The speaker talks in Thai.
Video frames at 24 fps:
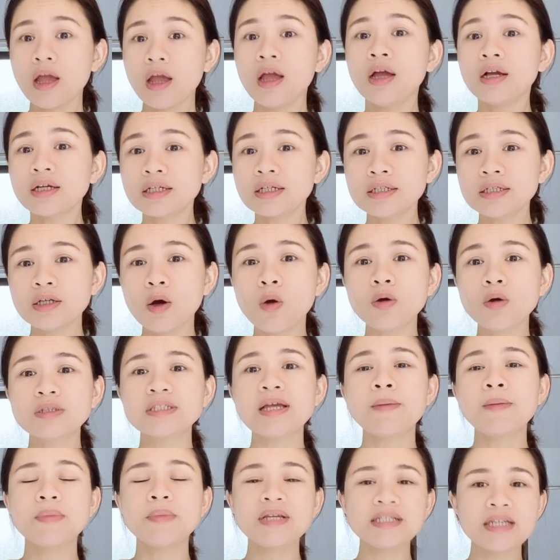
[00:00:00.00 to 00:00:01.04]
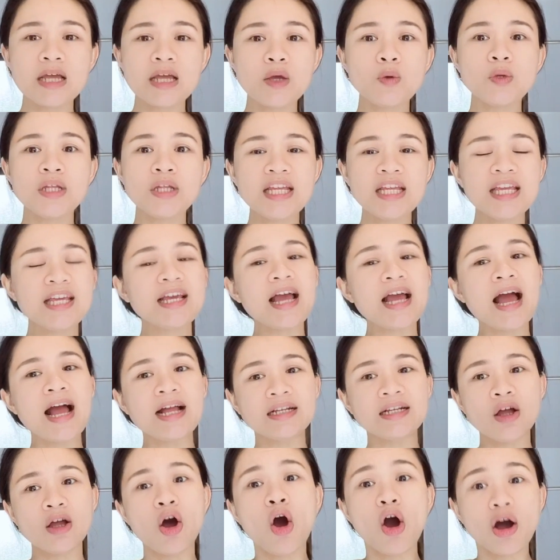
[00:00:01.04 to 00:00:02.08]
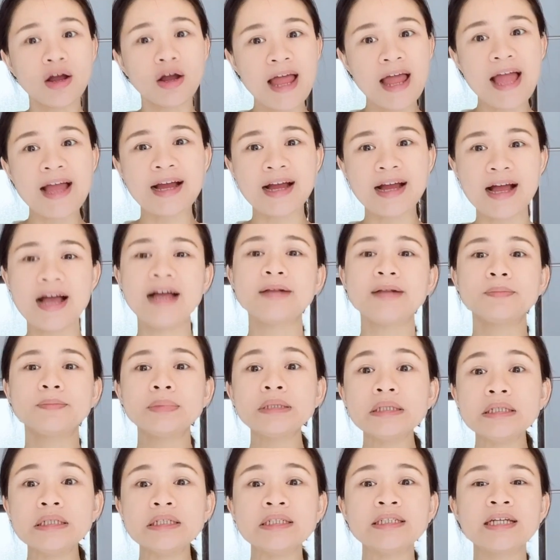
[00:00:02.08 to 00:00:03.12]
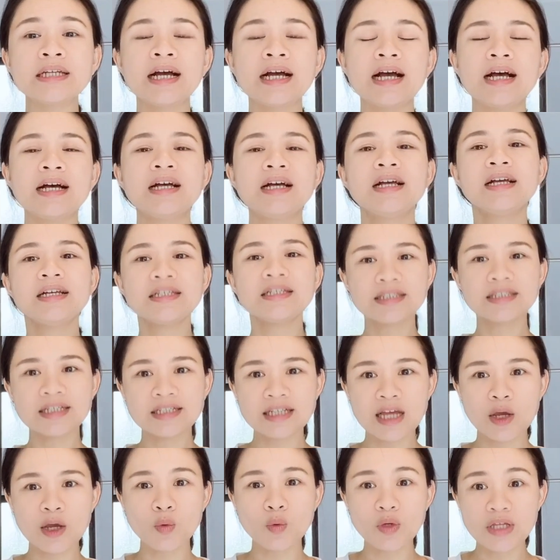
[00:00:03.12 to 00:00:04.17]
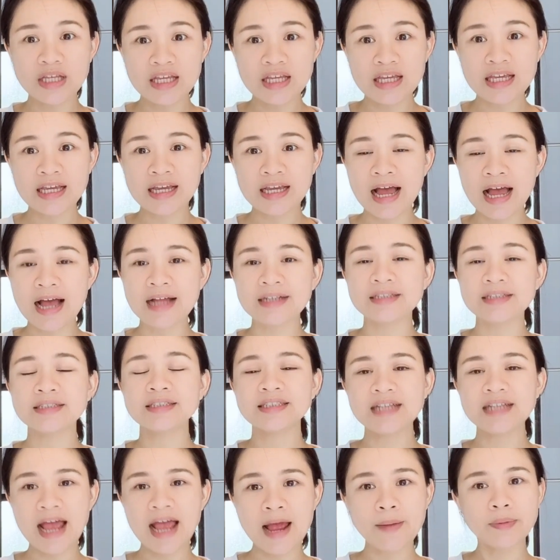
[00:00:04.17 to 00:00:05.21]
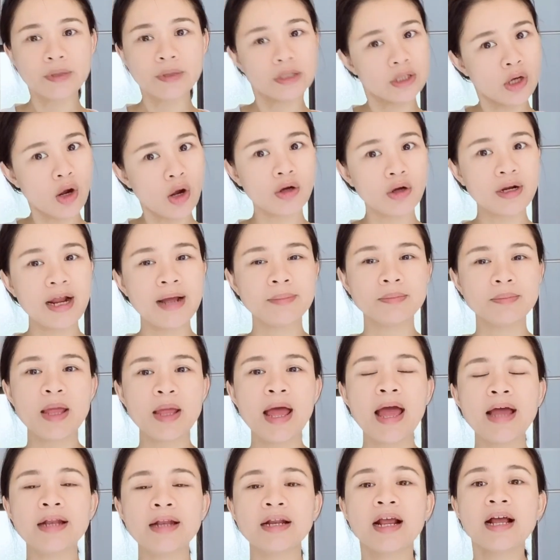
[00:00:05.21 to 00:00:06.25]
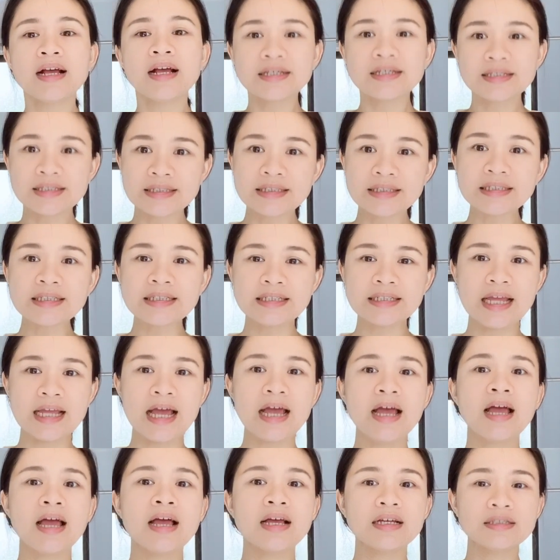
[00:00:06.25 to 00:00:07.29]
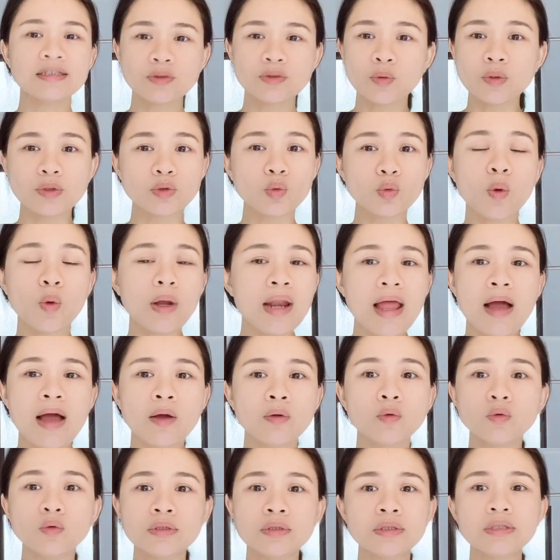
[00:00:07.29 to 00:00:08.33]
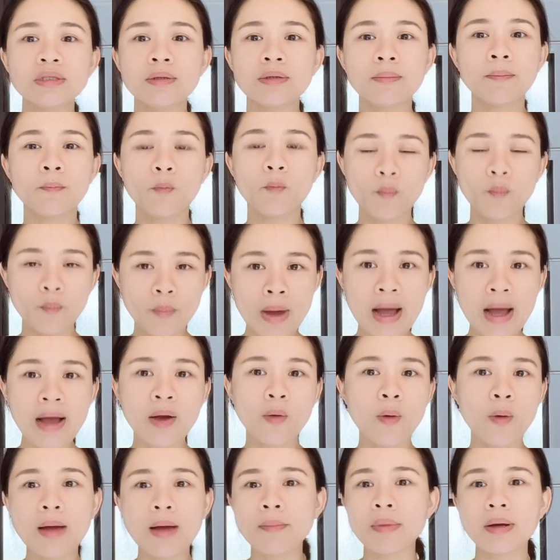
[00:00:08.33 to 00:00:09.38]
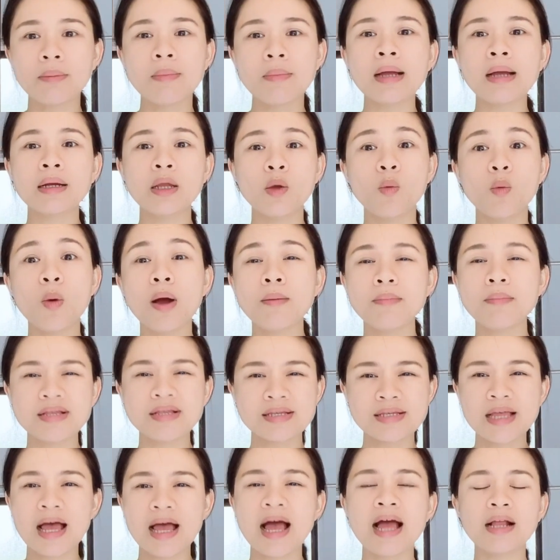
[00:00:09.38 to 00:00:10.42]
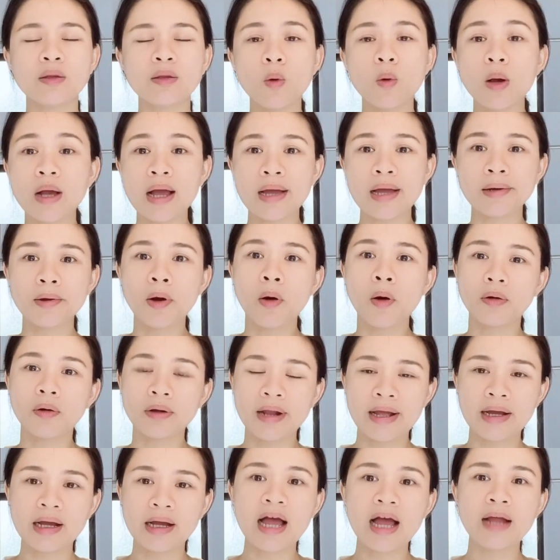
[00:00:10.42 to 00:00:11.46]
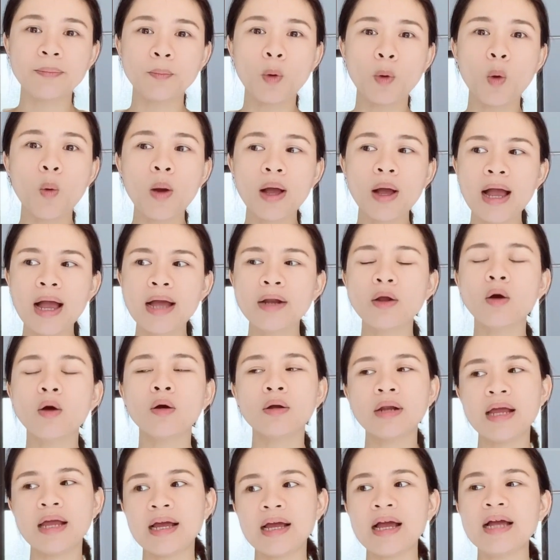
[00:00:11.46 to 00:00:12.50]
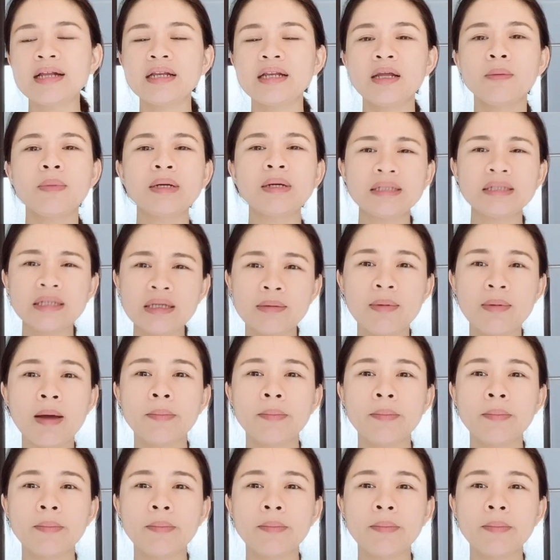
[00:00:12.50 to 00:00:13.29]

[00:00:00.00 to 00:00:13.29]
คืออกจำไม่ใช้วิธีการออกแรงขัดพื้นนะคะ จะใช้วิธีการแช่พื้นห้องน้ำแทน ซึ่งอันเนี้ยส่วนตัวแล้วรู้สึกมากกว่ามากๆ เลยว่ามันสะอาดกว่าการออกแรงขัด เพราะว่าการออกแรงขัดเนี่ยบางทีแบบ